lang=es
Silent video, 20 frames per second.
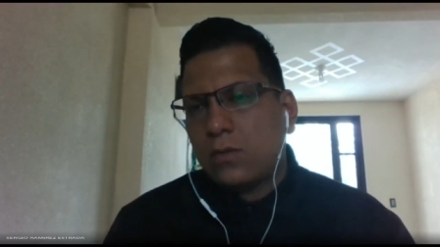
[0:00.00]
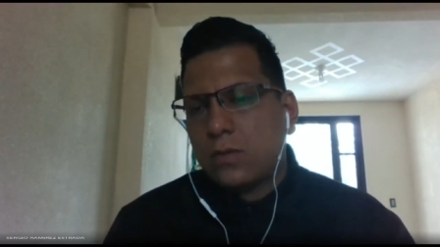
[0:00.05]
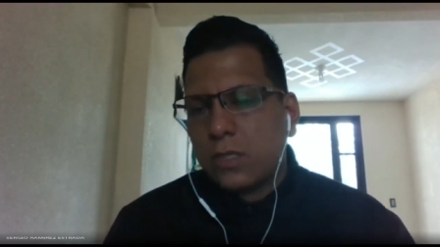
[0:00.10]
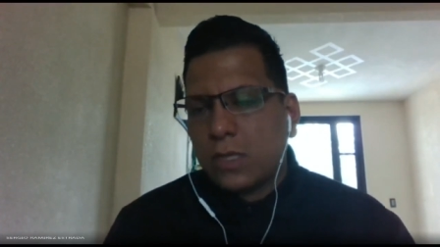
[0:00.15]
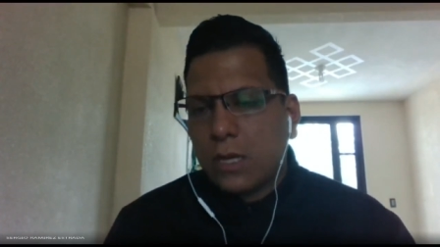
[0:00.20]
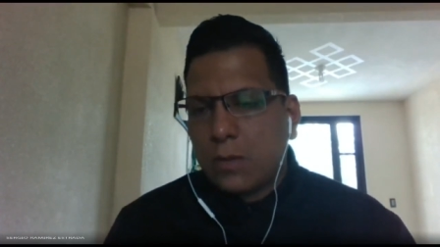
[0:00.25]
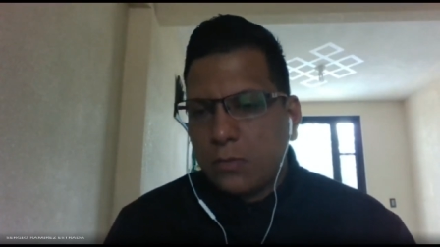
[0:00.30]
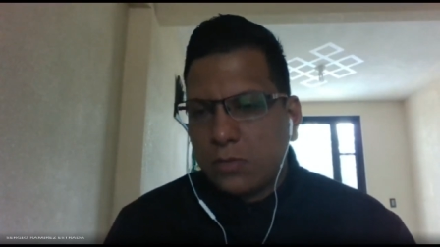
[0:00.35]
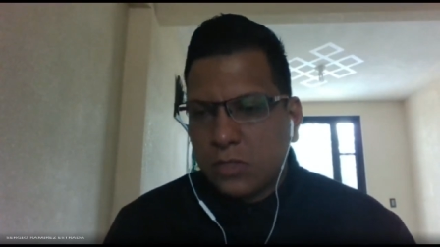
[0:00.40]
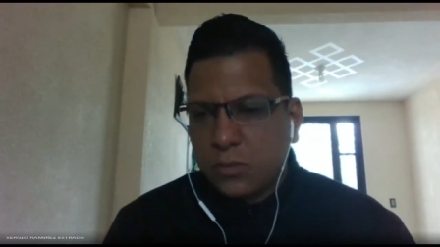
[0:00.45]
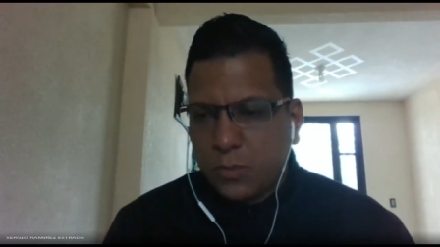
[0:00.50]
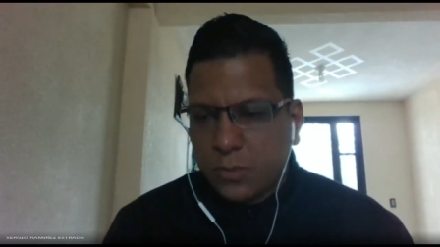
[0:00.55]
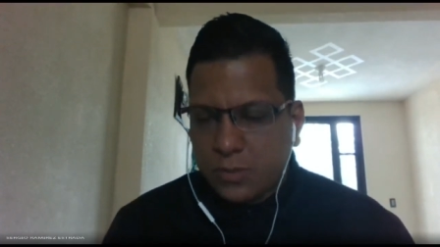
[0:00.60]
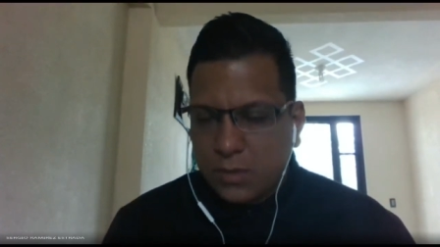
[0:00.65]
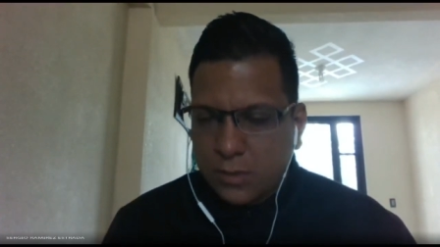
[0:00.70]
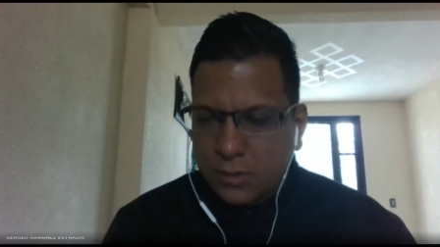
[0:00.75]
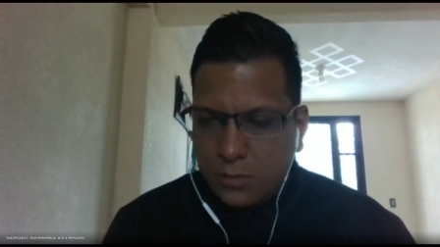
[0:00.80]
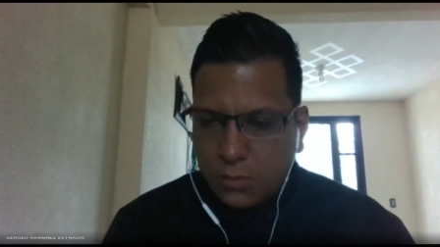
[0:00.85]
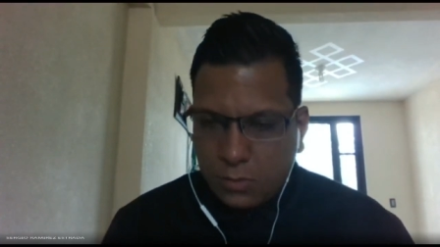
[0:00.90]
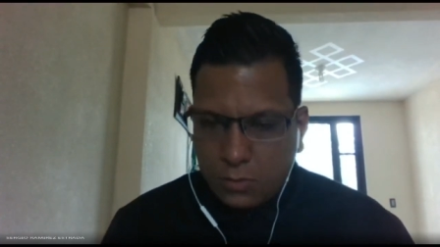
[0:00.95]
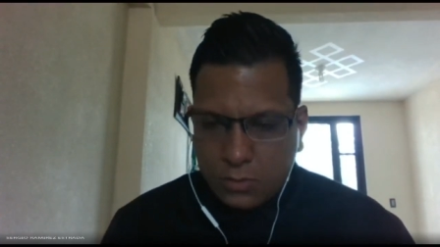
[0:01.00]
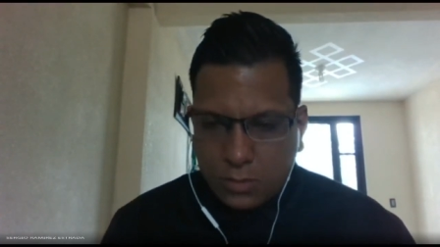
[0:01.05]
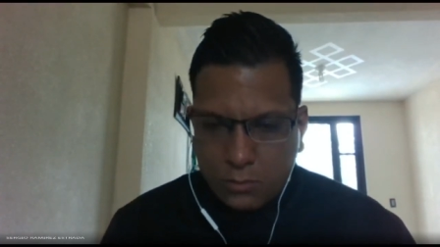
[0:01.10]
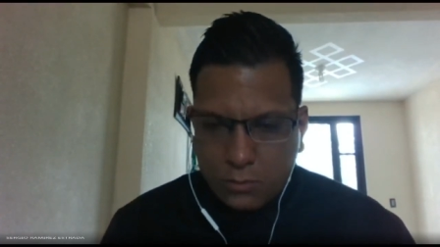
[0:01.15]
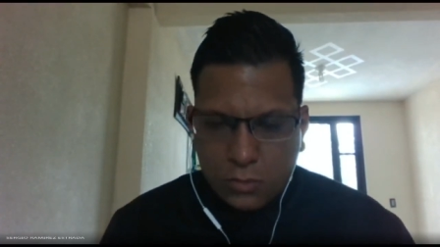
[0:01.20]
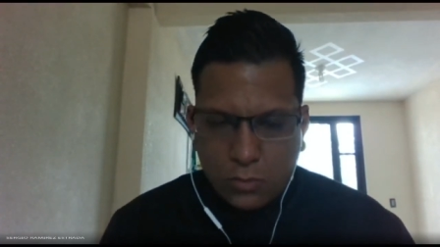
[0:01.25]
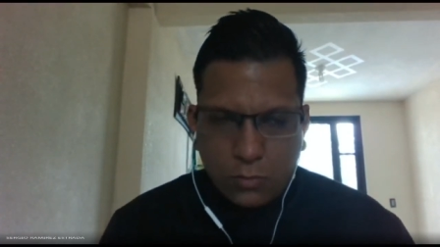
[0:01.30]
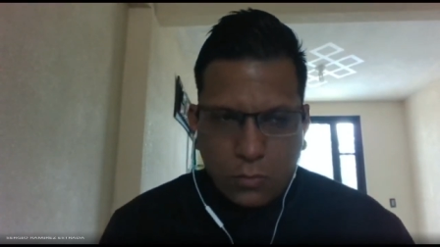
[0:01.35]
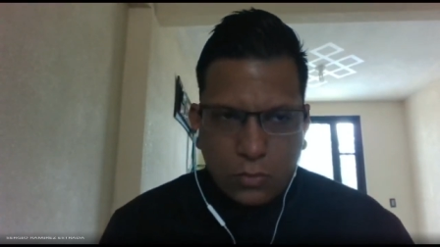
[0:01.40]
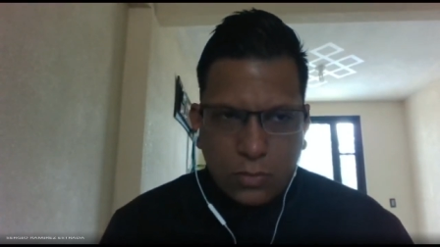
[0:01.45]
yo sé que muchas personas no
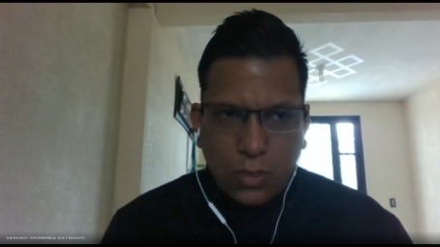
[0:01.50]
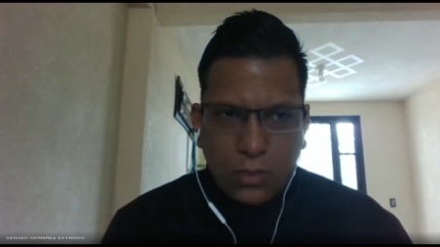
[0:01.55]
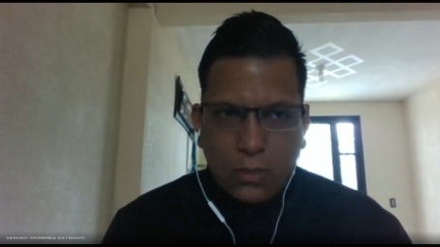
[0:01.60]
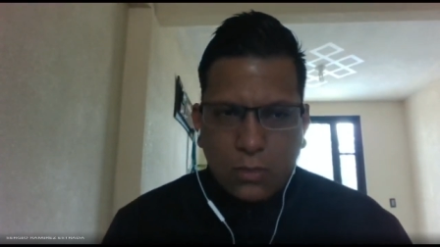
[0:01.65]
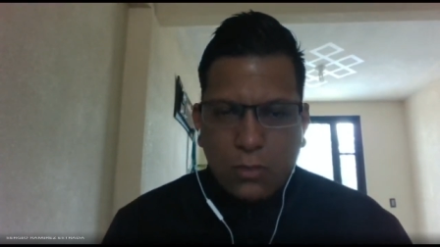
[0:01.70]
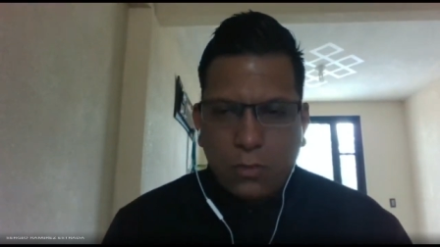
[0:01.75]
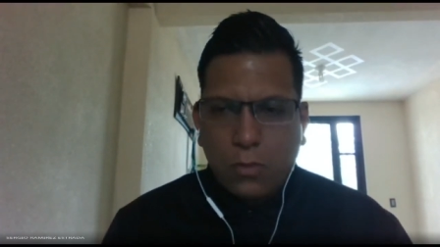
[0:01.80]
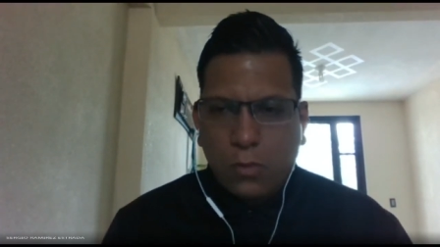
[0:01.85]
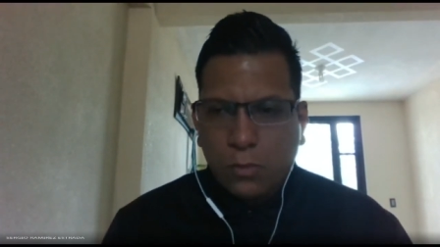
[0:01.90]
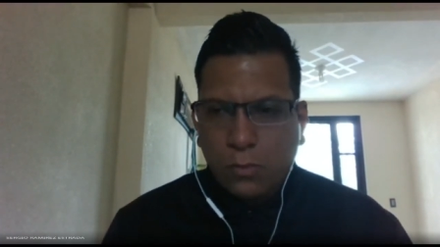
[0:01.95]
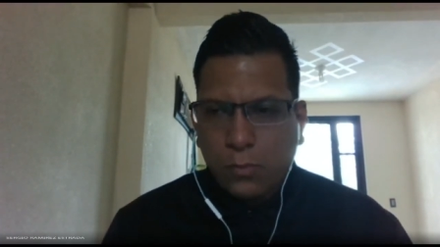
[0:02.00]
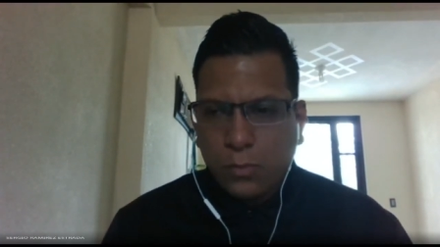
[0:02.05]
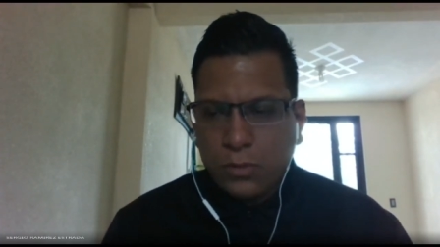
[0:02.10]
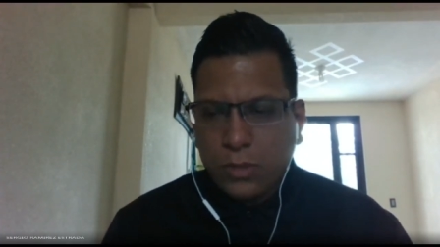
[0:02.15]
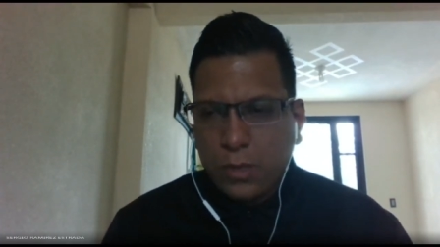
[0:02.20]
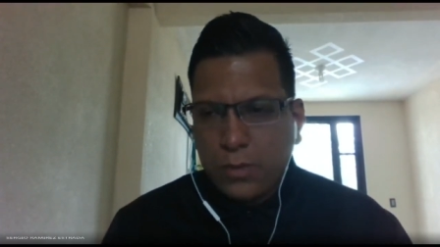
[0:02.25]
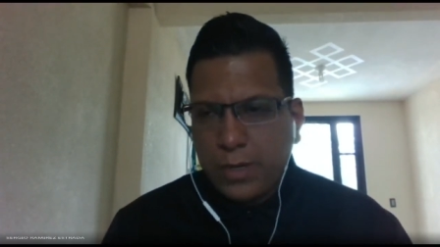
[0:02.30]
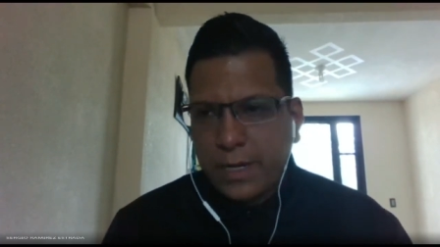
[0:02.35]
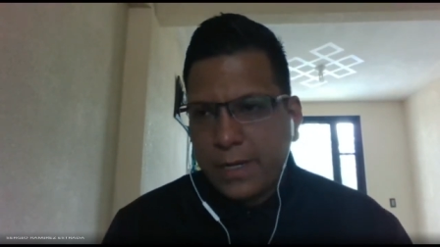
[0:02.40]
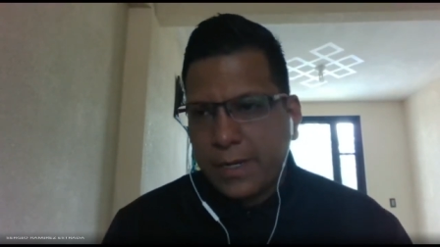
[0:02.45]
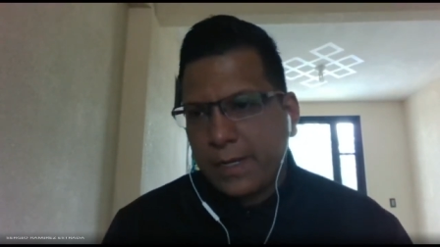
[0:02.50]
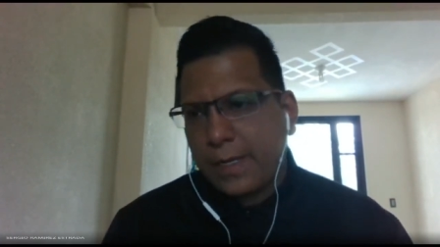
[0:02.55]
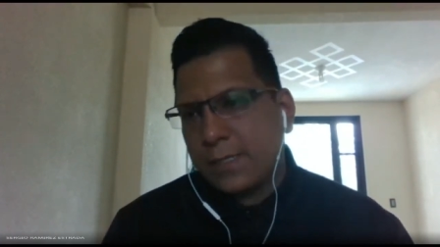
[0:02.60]
contamos con computadora